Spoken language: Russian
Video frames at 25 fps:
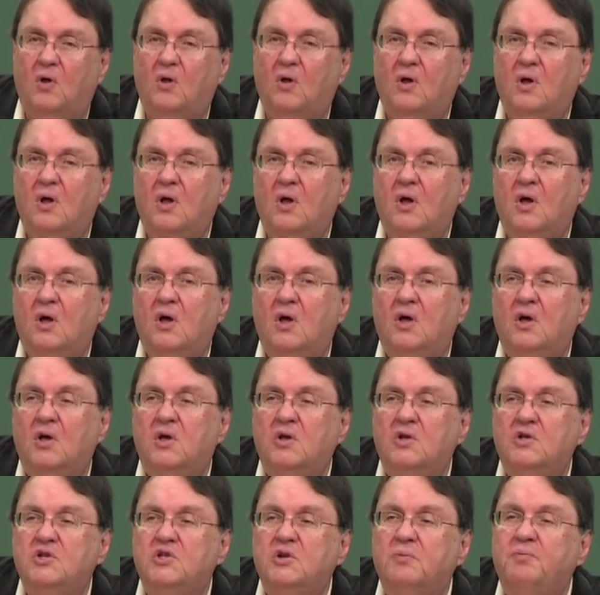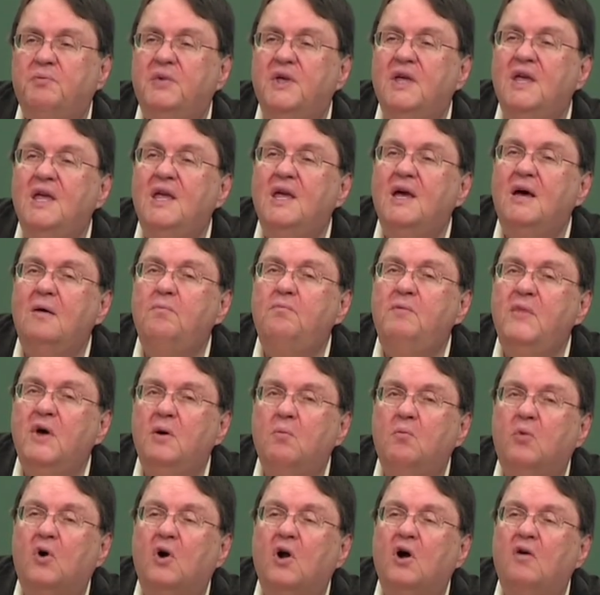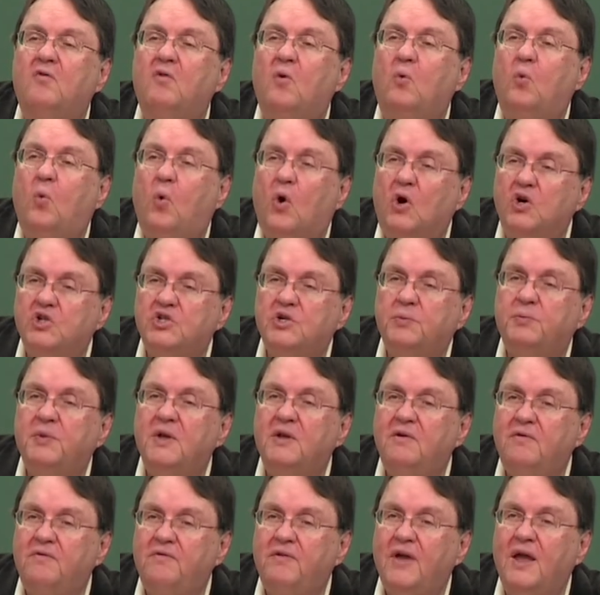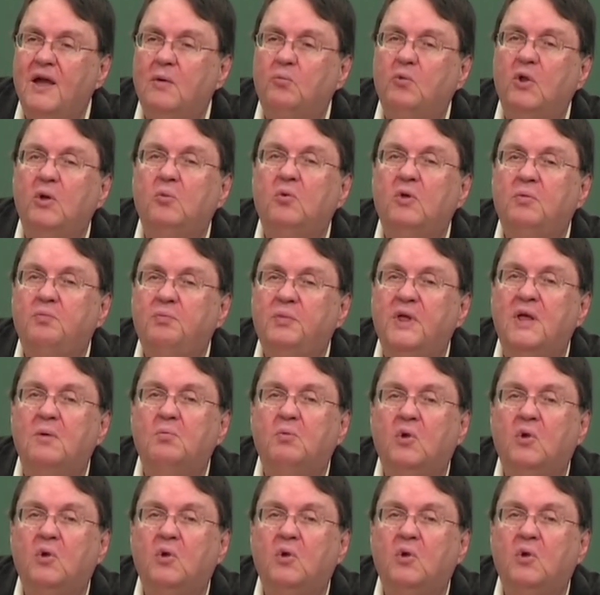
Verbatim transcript: Когда приходит Дух Святой, Он дает возможность